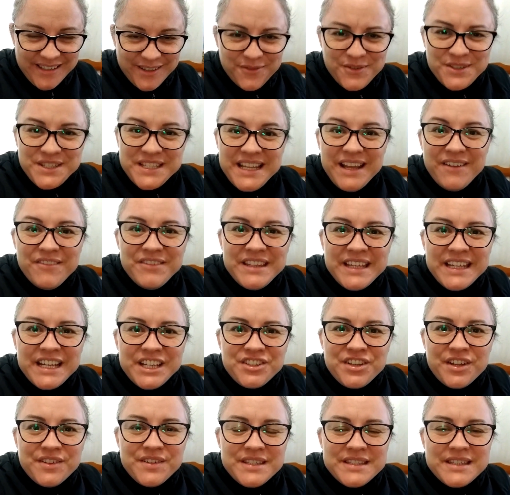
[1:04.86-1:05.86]
que você deve ter
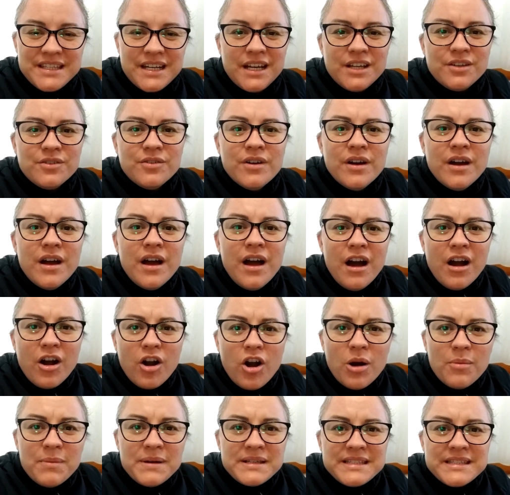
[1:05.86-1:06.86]
achado estranho,
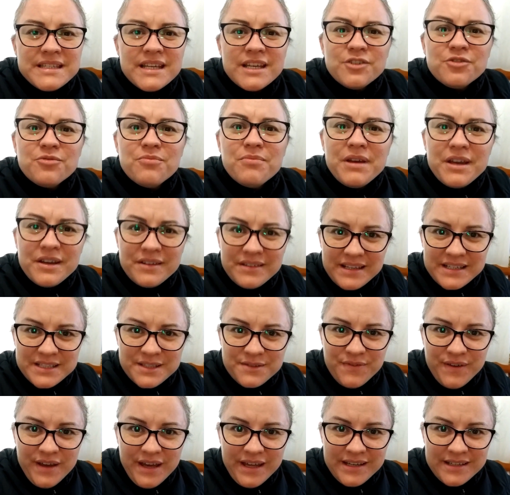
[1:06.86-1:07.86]
como assim, no meio
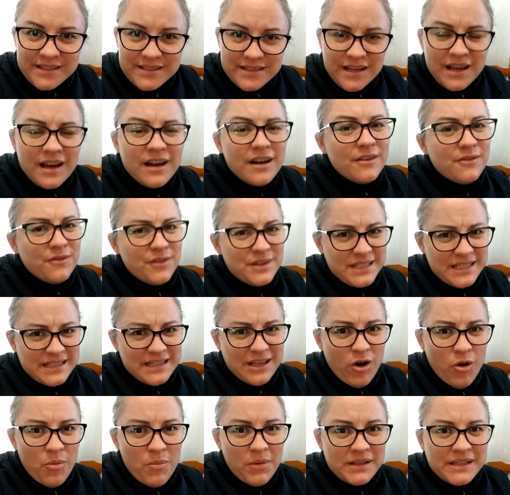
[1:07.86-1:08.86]
das férias você
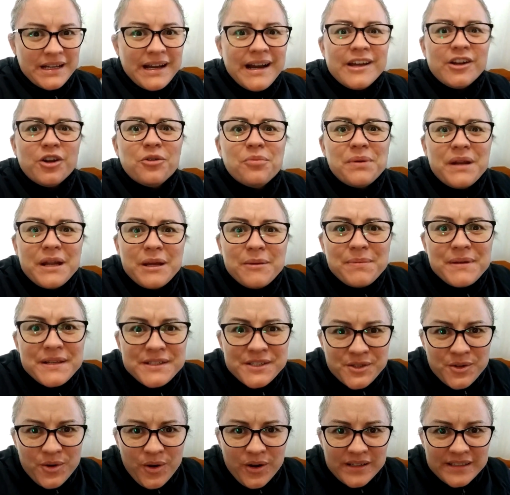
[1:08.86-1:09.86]
tá arrumando a Carol pra ir pra
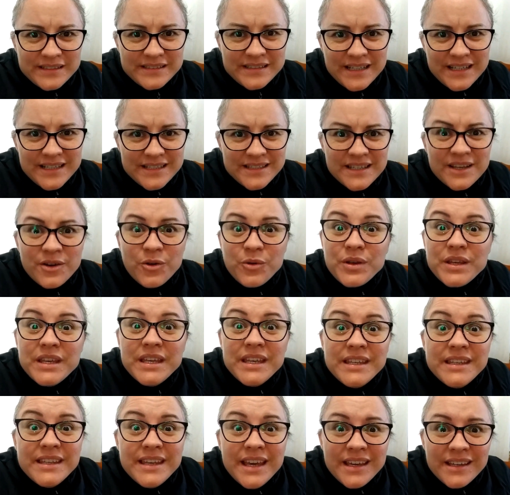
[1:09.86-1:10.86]
escola, Daisy?
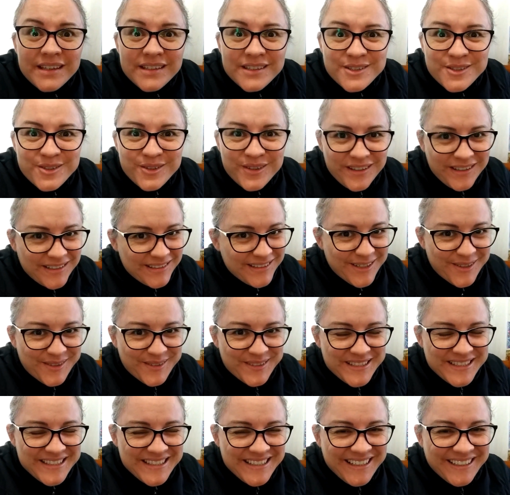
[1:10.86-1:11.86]
Que que é isso? O que que tá
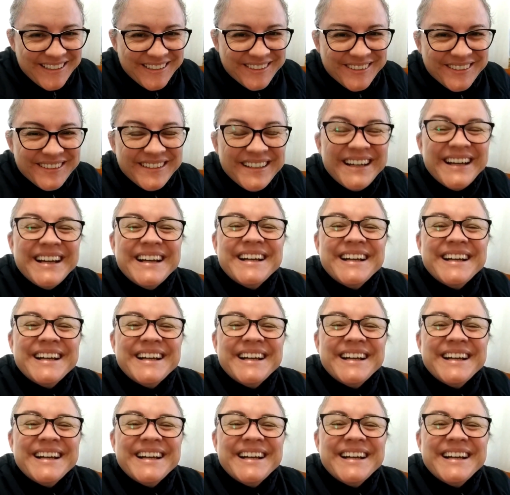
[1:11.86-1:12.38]
acontecendo?